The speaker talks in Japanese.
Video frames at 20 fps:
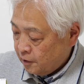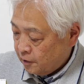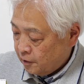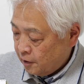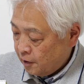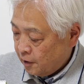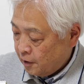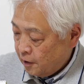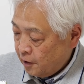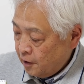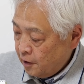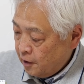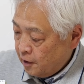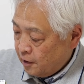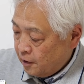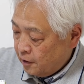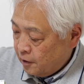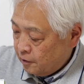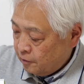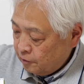で、
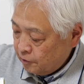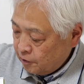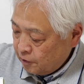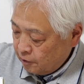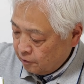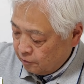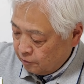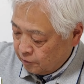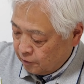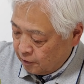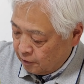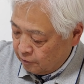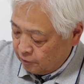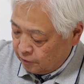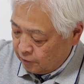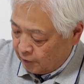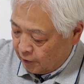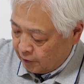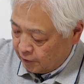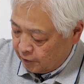ロシアと
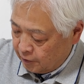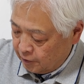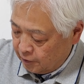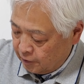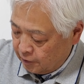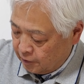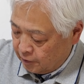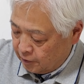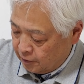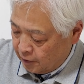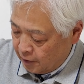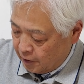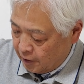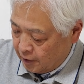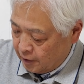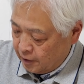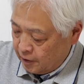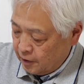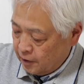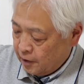サウジははっきり言っ
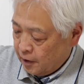て